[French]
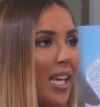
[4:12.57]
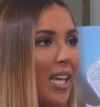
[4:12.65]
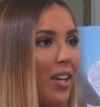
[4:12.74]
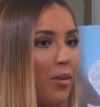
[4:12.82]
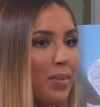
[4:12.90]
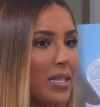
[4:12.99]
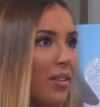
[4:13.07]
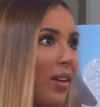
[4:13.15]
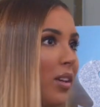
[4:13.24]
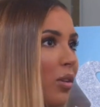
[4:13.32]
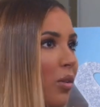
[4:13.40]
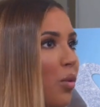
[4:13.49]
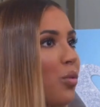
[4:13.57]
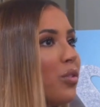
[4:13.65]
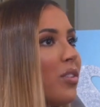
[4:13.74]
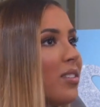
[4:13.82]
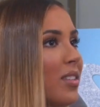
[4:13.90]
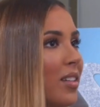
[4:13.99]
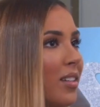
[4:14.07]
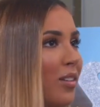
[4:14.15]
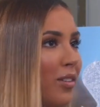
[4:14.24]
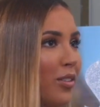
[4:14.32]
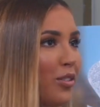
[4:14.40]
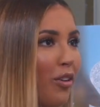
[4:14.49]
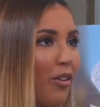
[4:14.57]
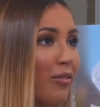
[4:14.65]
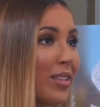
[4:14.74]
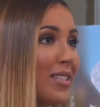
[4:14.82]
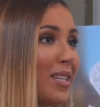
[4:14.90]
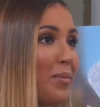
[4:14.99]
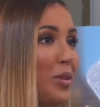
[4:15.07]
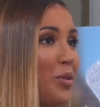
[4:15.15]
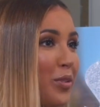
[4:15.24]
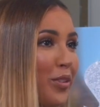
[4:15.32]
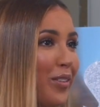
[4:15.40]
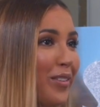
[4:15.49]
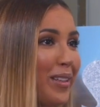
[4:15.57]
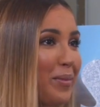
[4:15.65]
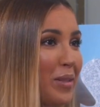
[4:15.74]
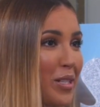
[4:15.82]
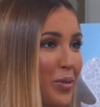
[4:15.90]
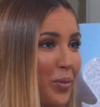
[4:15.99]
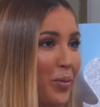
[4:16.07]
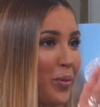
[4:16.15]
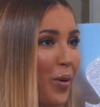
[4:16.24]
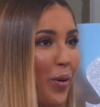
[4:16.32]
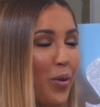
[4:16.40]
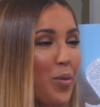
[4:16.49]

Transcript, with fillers: Et, euh, mais c'est vrai que condenser euh, dans 25 minutes d'émission,